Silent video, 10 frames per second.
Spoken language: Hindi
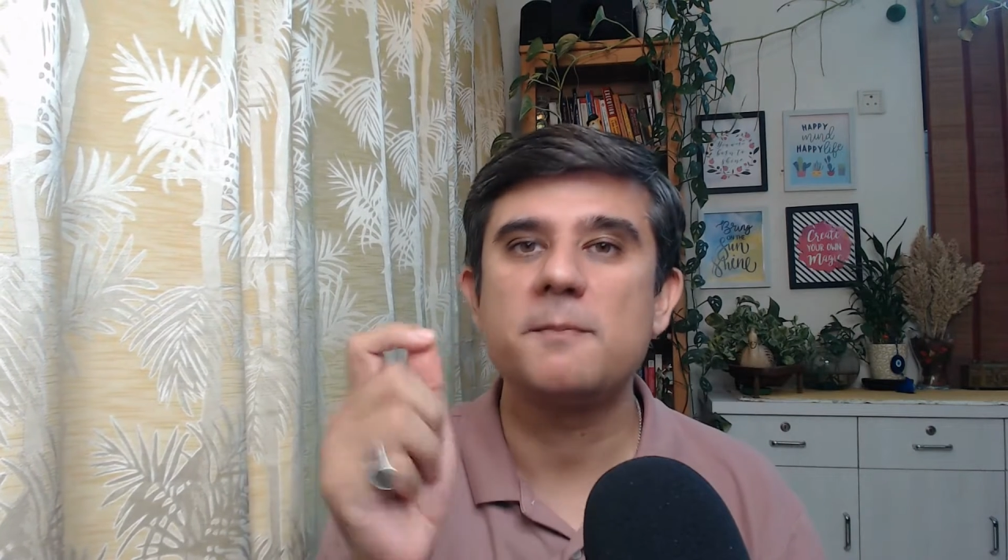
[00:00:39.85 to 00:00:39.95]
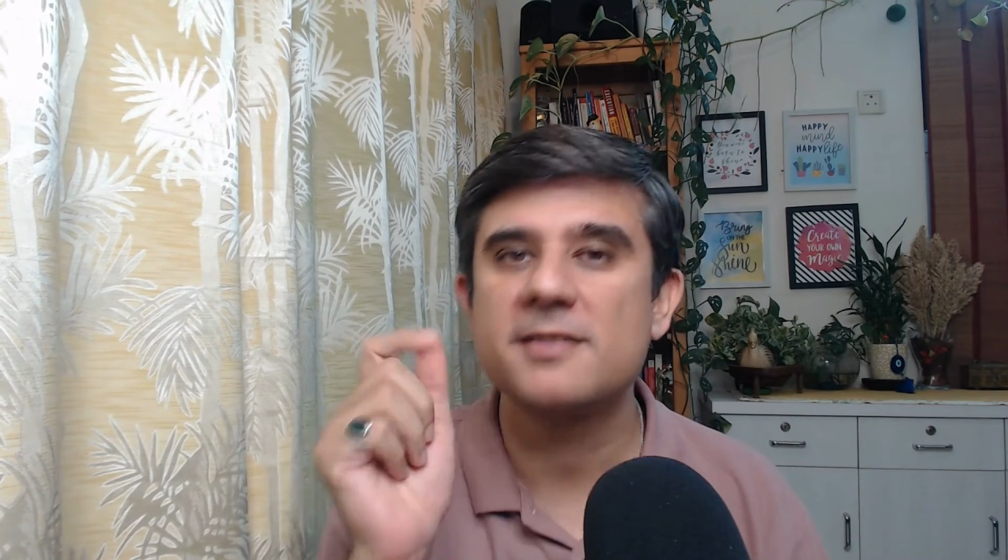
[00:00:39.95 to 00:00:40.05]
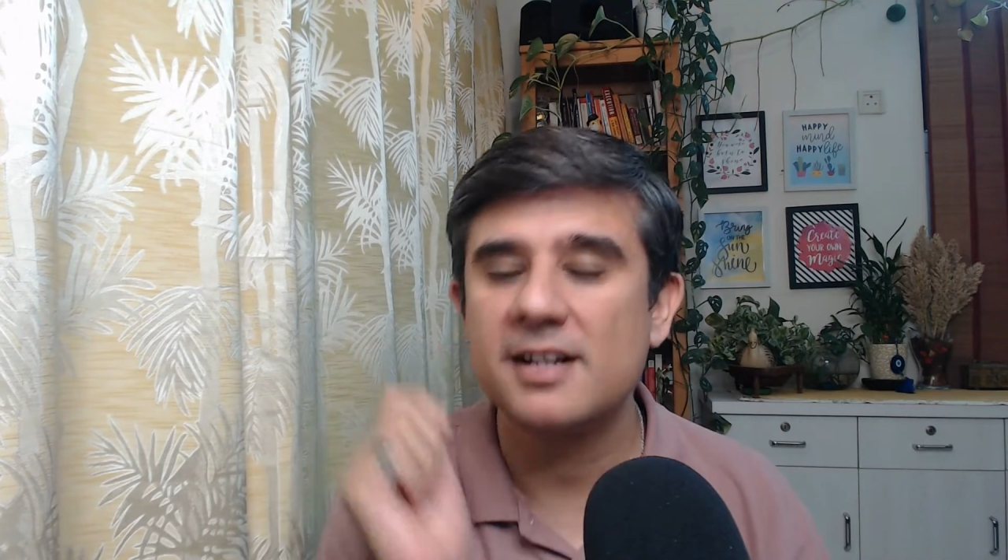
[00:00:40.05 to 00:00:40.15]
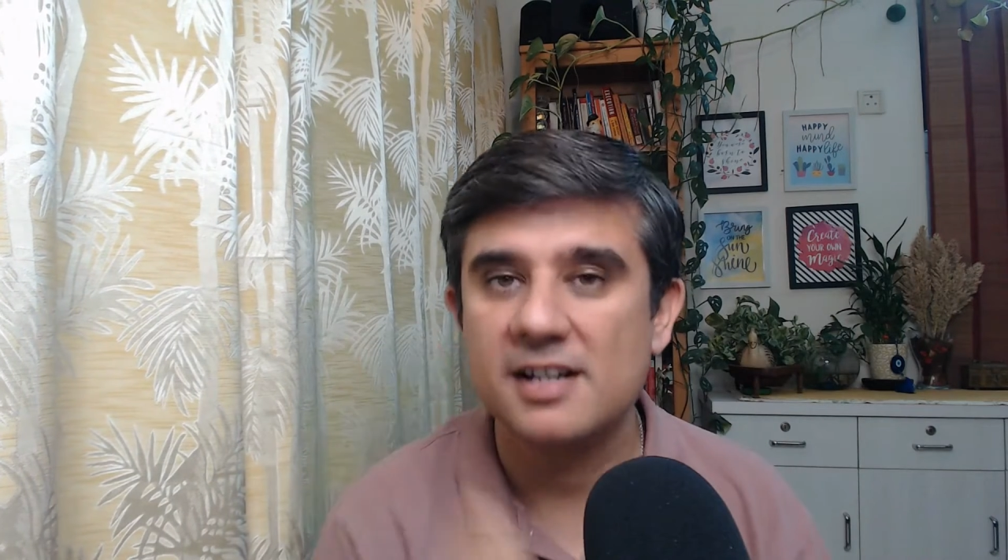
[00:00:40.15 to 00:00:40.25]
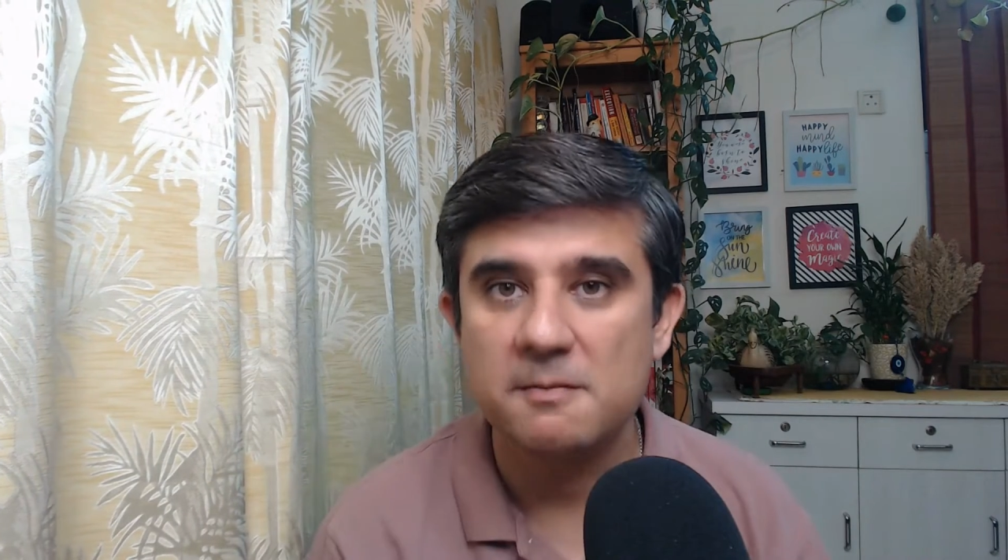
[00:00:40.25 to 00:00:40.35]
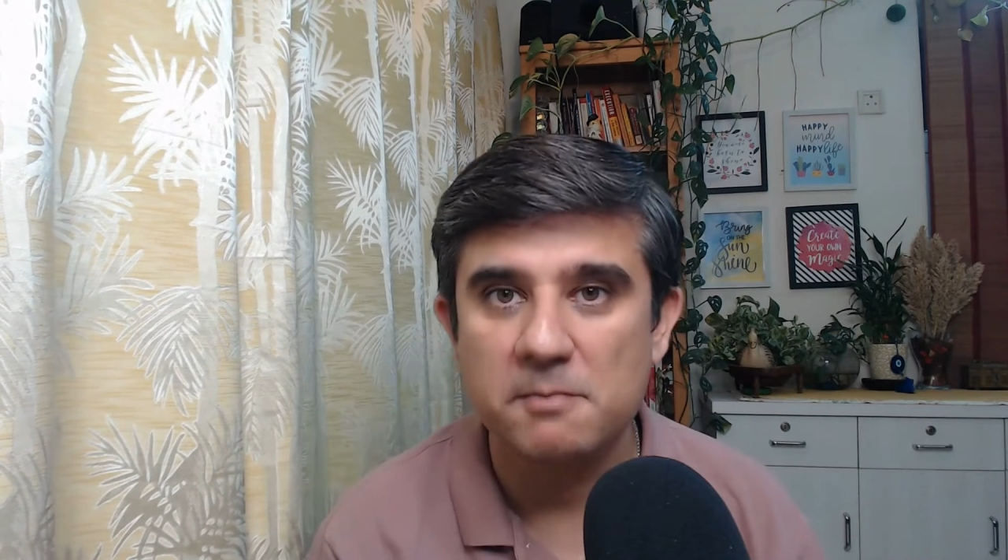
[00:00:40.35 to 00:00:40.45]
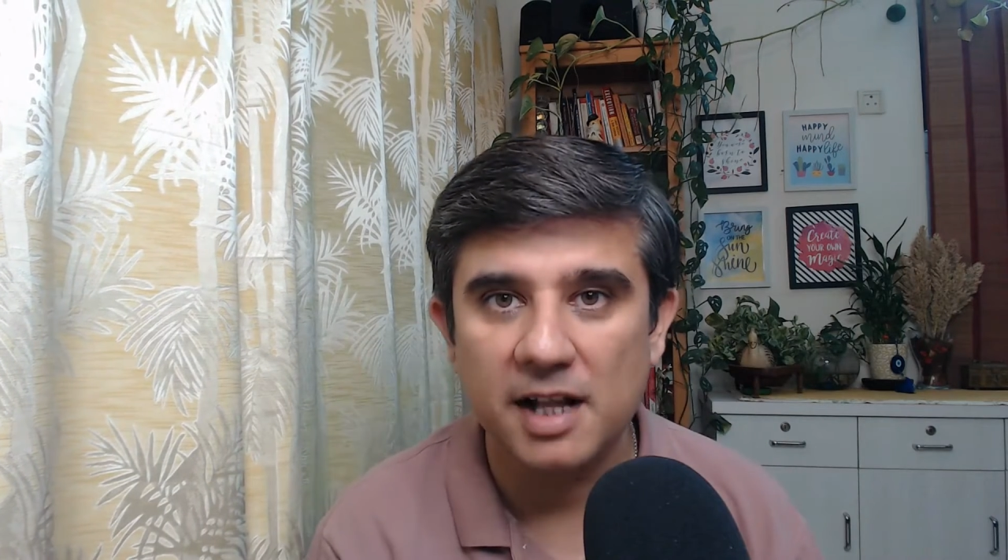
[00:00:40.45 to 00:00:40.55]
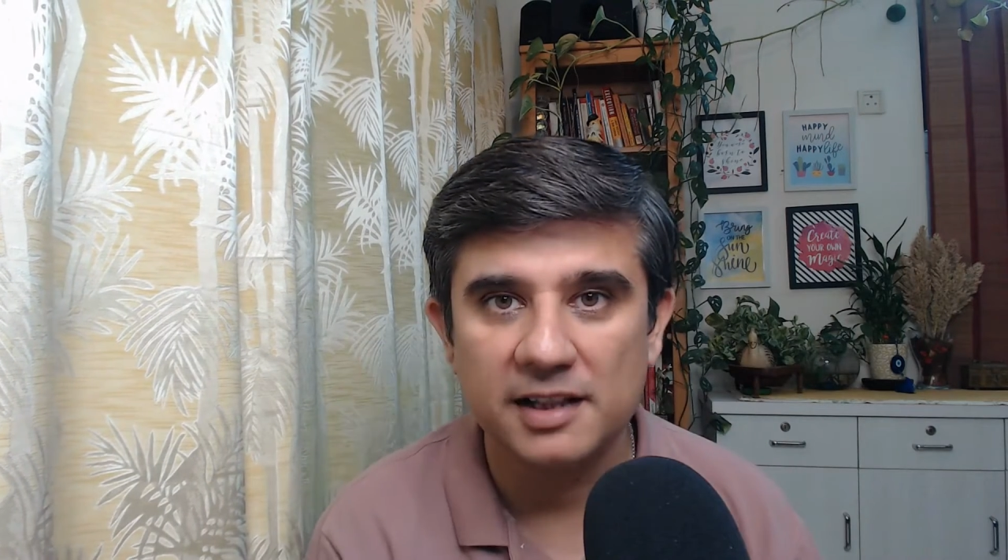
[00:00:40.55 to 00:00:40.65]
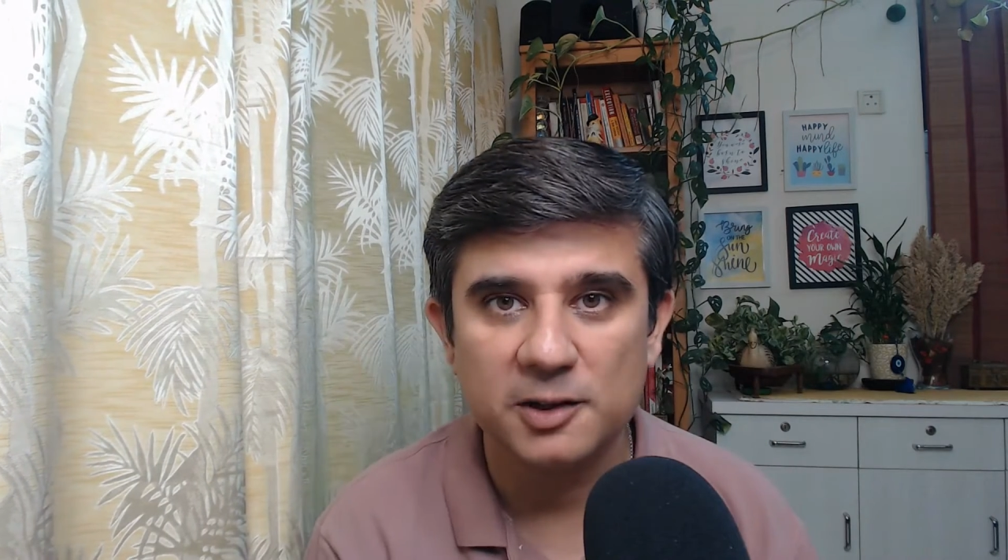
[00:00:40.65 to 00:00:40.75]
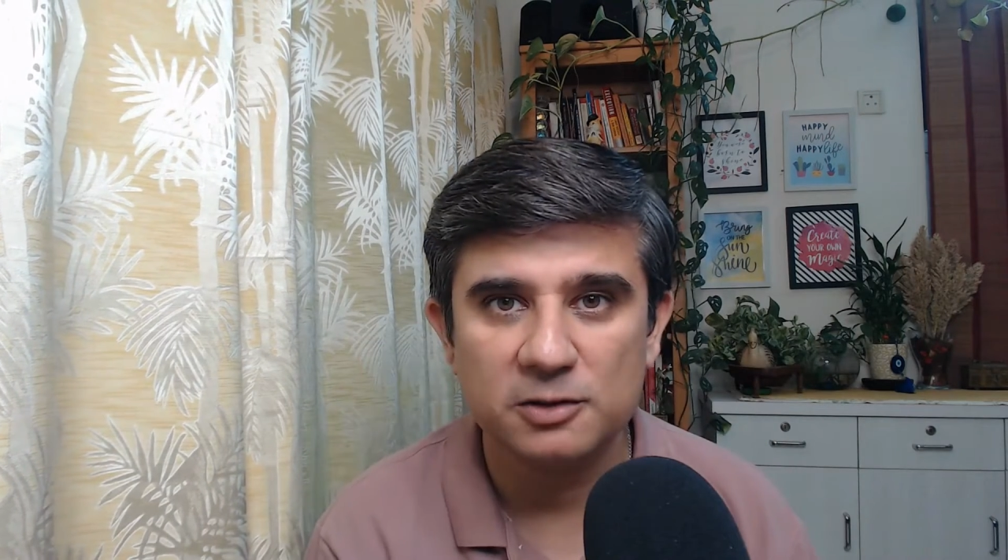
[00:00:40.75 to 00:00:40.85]
अपसेट कब
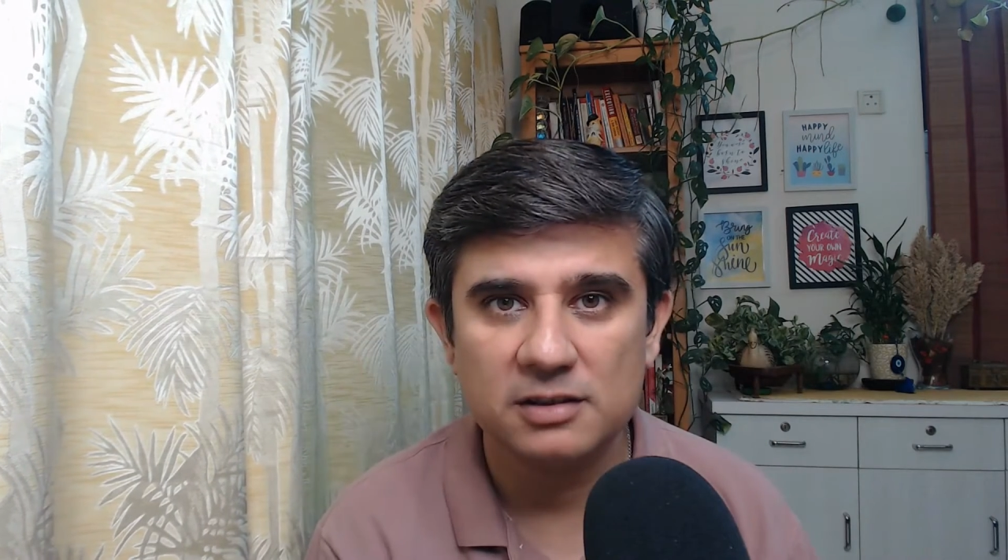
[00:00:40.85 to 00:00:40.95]
मानते